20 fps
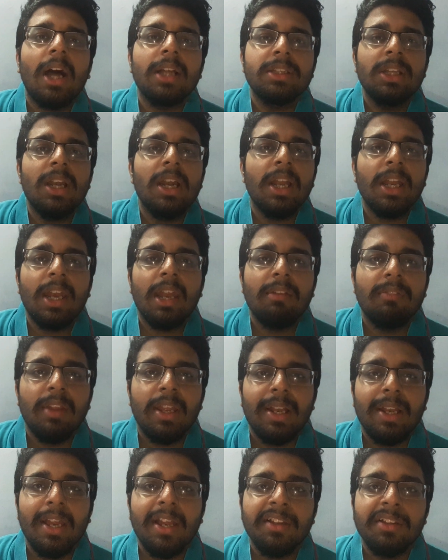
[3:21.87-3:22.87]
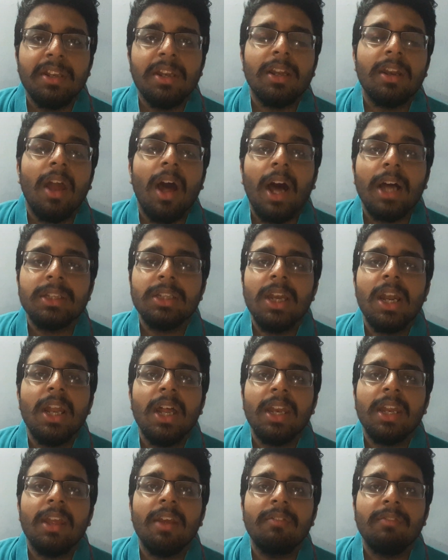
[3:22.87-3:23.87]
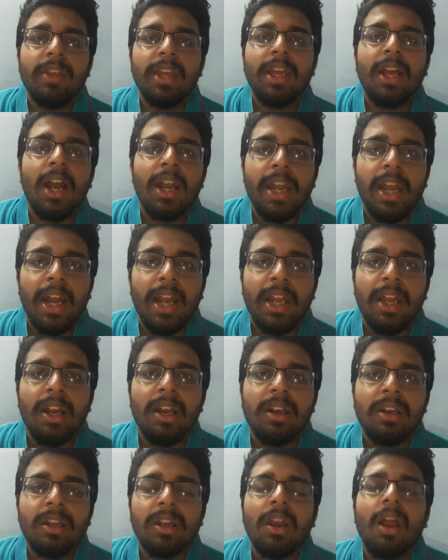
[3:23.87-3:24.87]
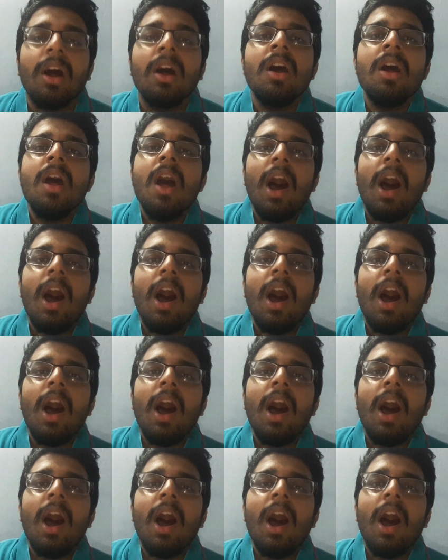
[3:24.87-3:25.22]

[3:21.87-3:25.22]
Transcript: அதில் நிறைய வீக்லிங்ஸ் இருக்கலாம் அதில் நிறைய வீக்கான இடங்கள் இருக்கலாம்